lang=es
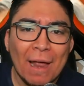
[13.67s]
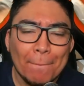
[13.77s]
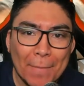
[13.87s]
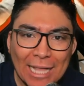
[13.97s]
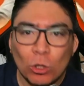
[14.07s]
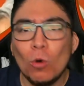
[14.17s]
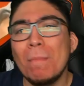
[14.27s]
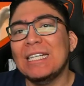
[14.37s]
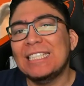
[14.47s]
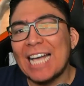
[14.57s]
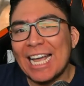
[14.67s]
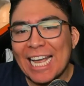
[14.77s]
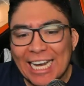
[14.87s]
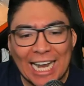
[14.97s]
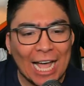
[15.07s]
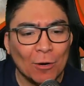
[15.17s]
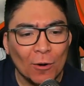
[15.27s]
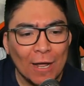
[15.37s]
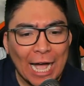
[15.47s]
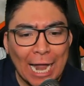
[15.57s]
mandó un mensaje claro
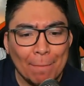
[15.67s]
al